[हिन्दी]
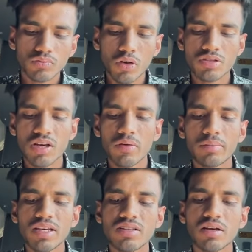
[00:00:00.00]
और
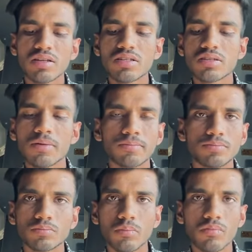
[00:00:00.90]
चावल भी ऐसे लग रहे हैं जैसे
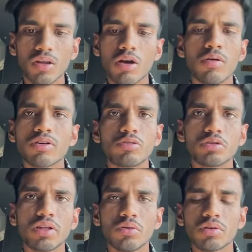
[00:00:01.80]
गांव में
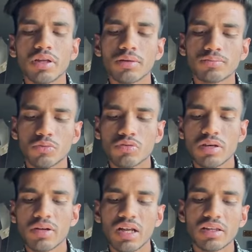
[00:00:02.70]
खुद नहीं होते हैं
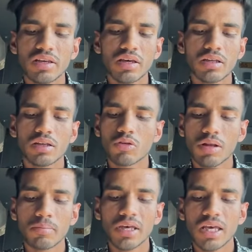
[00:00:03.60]
उसके बना दिए गए हैं ना तो
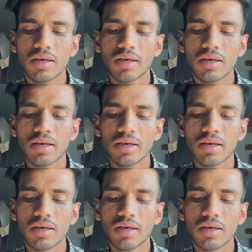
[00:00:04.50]
लंबे